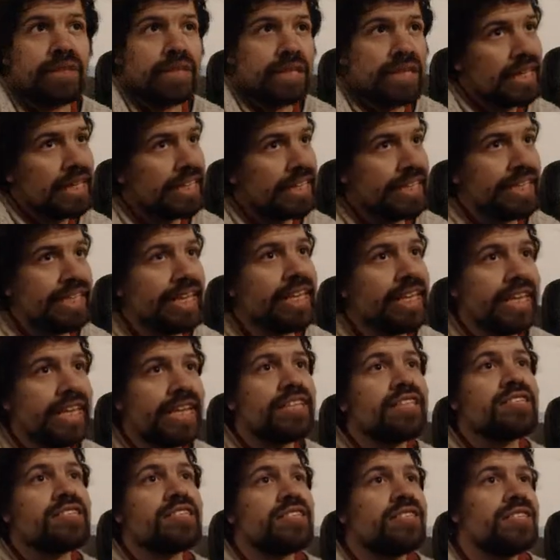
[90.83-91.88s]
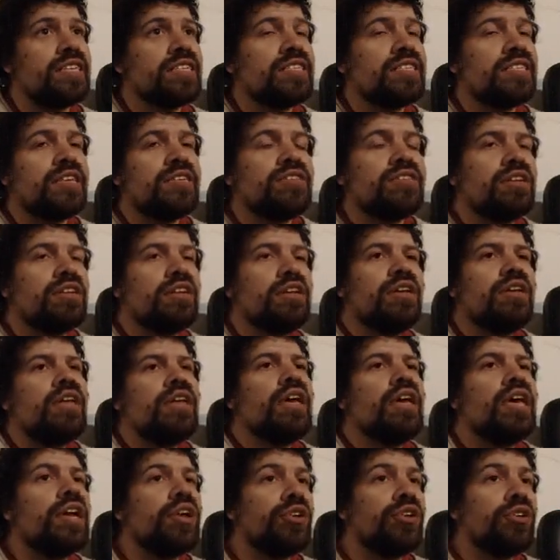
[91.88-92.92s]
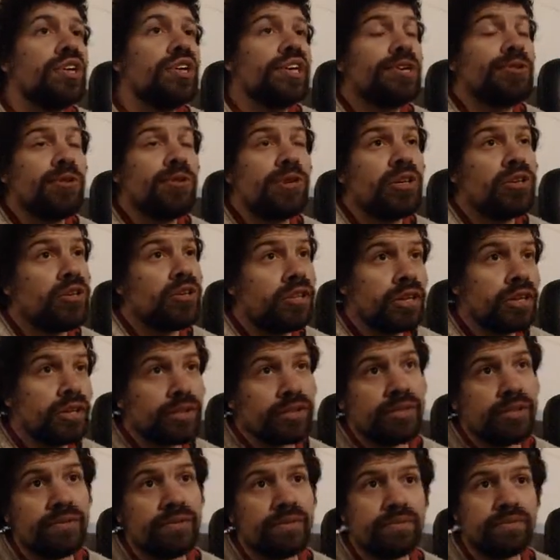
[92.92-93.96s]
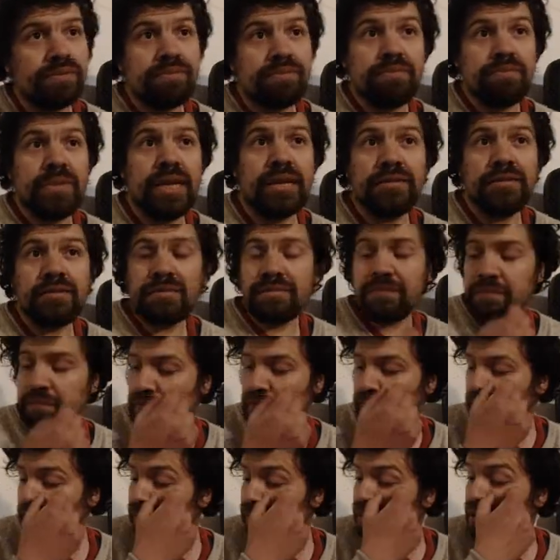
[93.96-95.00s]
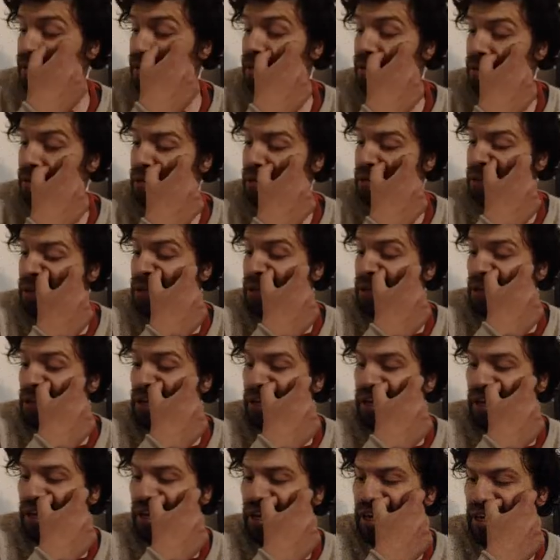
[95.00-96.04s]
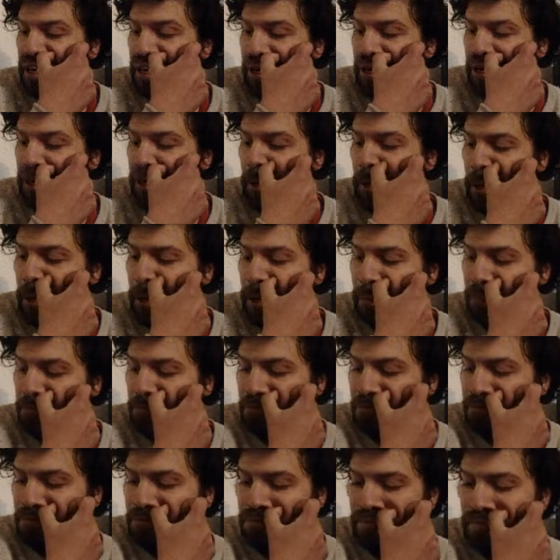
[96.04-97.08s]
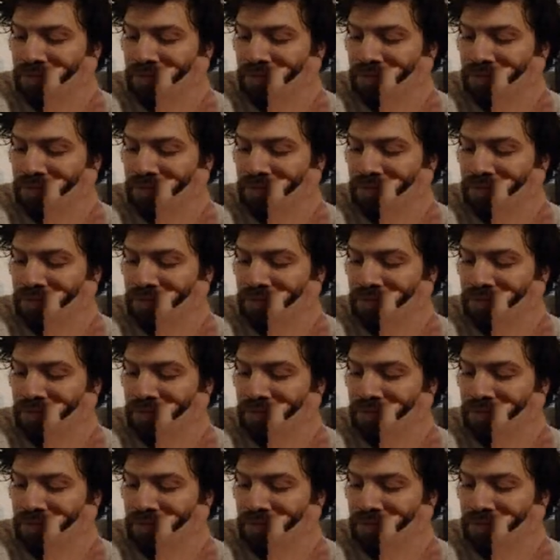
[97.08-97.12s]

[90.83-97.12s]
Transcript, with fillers: que tiene antecedentes en lo que es juegos de rol. ¿Bien? Em,